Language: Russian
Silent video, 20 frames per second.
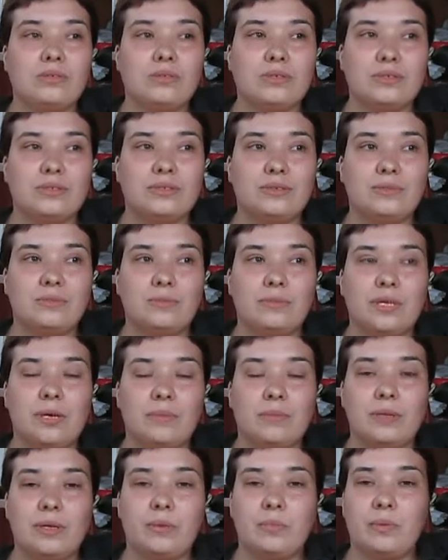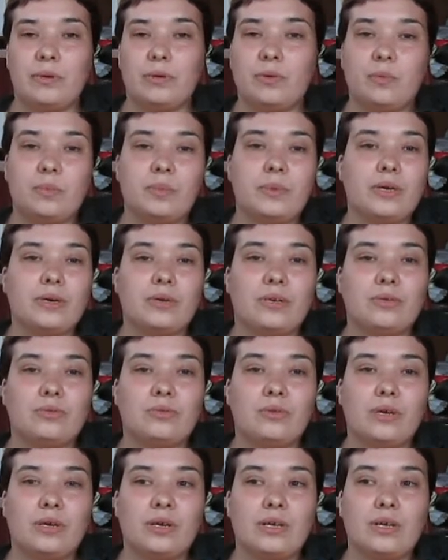То есть у меня были покупки,
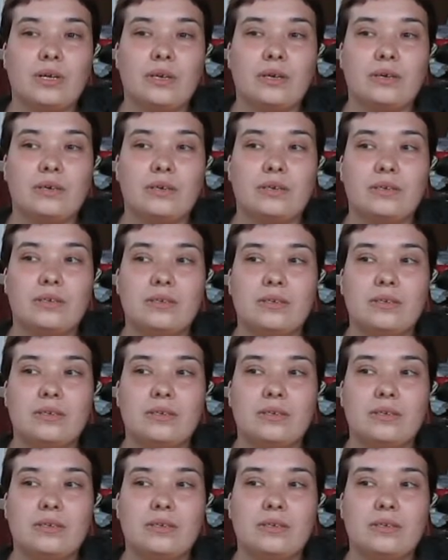которые